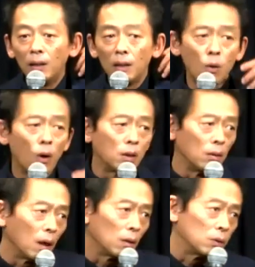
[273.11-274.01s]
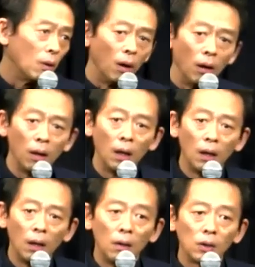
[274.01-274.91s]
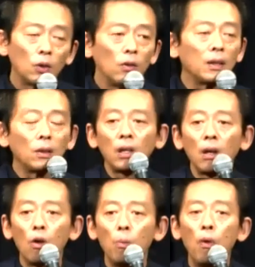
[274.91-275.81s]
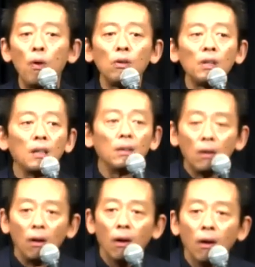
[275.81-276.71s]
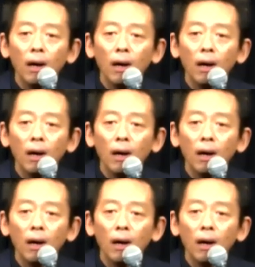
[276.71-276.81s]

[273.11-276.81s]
なんか怖いでしょなんかすごい。その後に結構暴力団の、